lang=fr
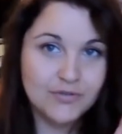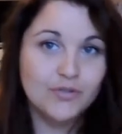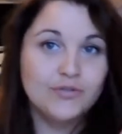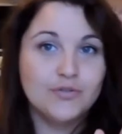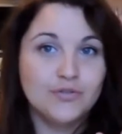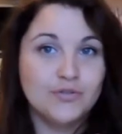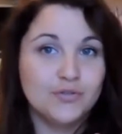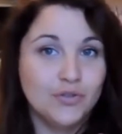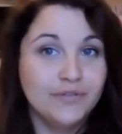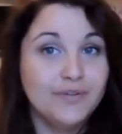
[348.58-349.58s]
chose que
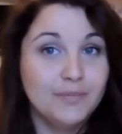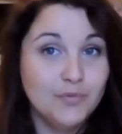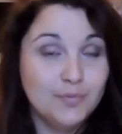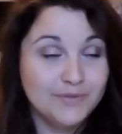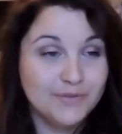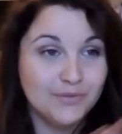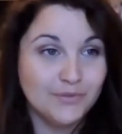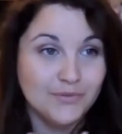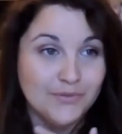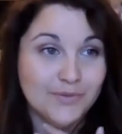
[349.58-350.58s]
je ne le fais plus parce
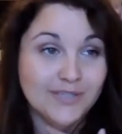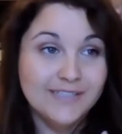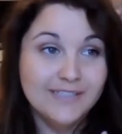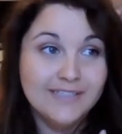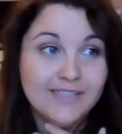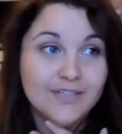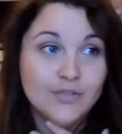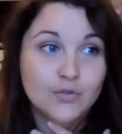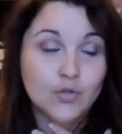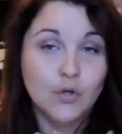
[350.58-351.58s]
que
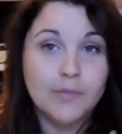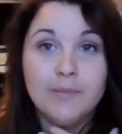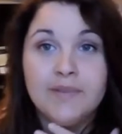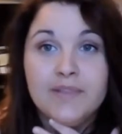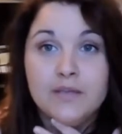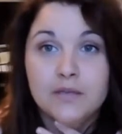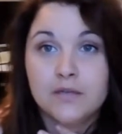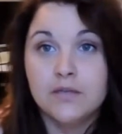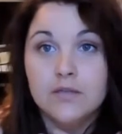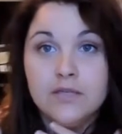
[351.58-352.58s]
un jour on m'a mis
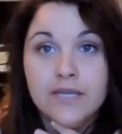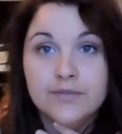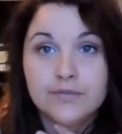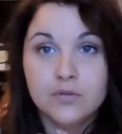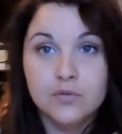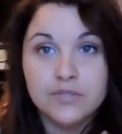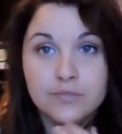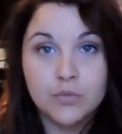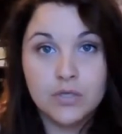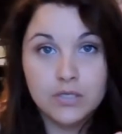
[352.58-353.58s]
un, garçon à côté de
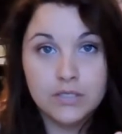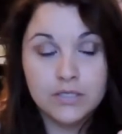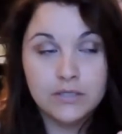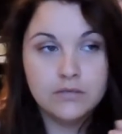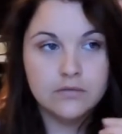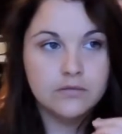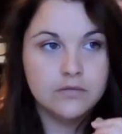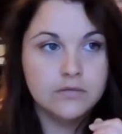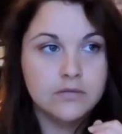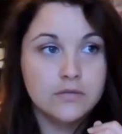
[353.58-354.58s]
moi et
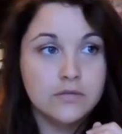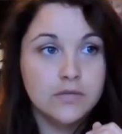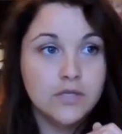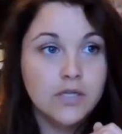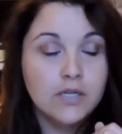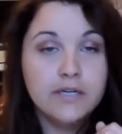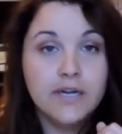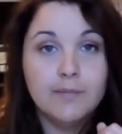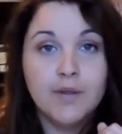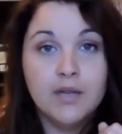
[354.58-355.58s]

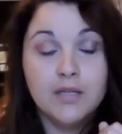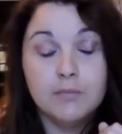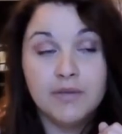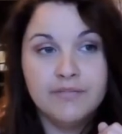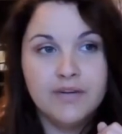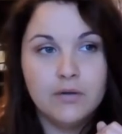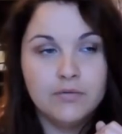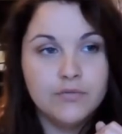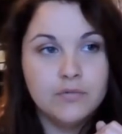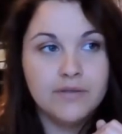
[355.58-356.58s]
clairement il m'a fait la
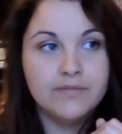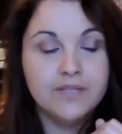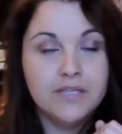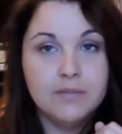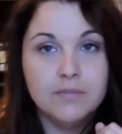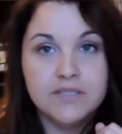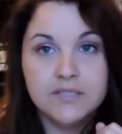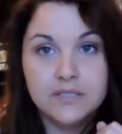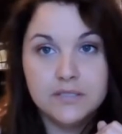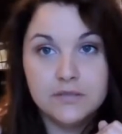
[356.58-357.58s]
honte de ma vie il m'a
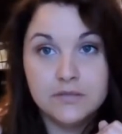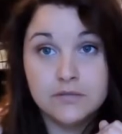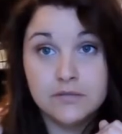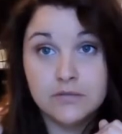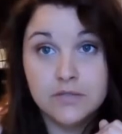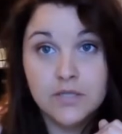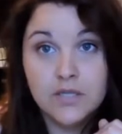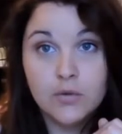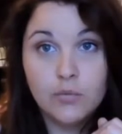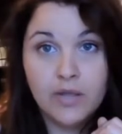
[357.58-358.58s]
dit
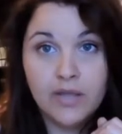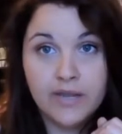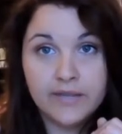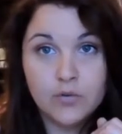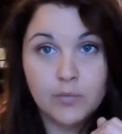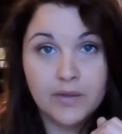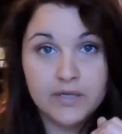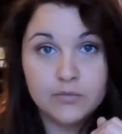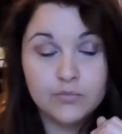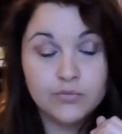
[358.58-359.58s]
ouais arrête de
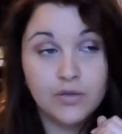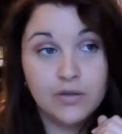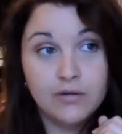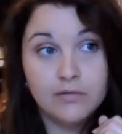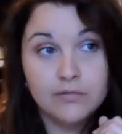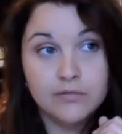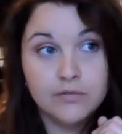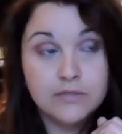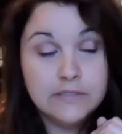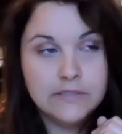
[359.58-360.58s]
parler toute seule
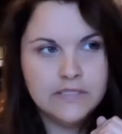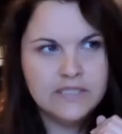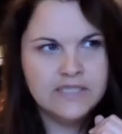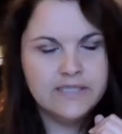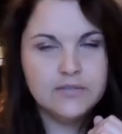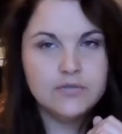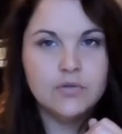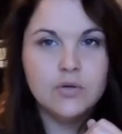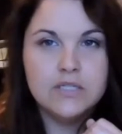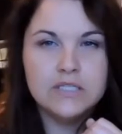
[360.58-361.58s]
et je
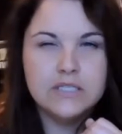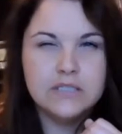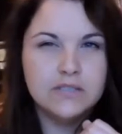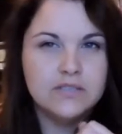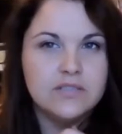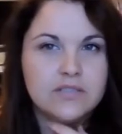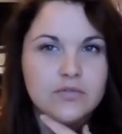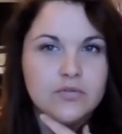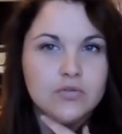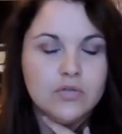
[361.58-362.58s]
crois que c'est
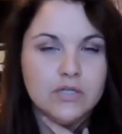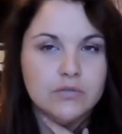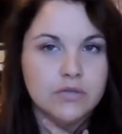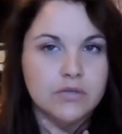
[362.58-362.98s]
ce jour-là, je crois